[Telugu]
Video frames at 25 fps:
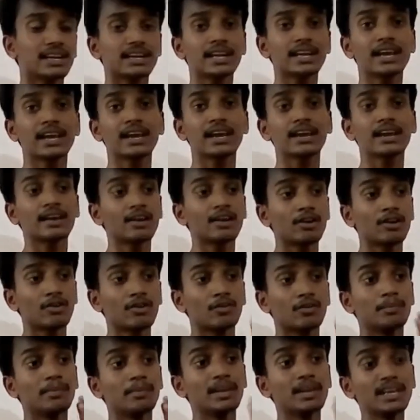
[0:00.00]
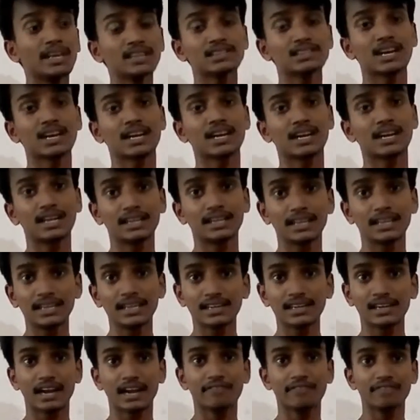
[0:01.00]
అంటే మీ ఛానల్కి
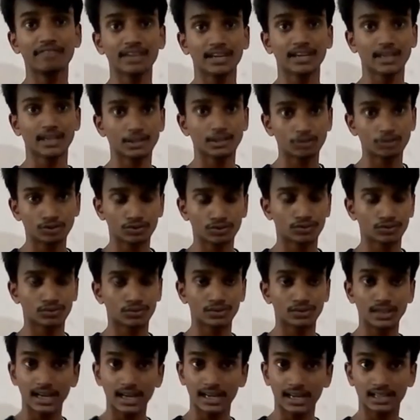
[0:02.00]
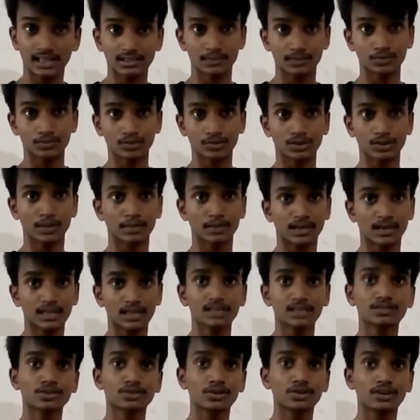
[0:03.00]
ట్రాఫిక్ ఎక్కడి నుంచి వస్తుంది అనేది చెప్తుంది
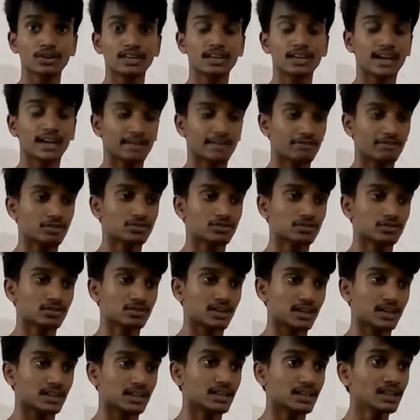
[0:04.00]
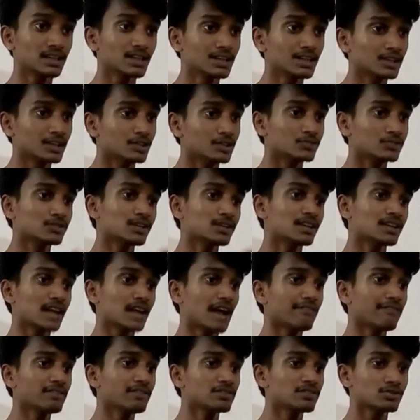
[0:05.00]
అనమాట సో ఈ ట్రాఫిక్ సోర్స్ అనేది సో ఈ
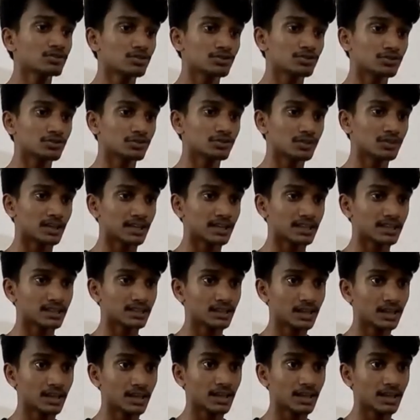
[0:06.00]
ట్రాఫిక్ సోర్స్లో చూసినట్టయితే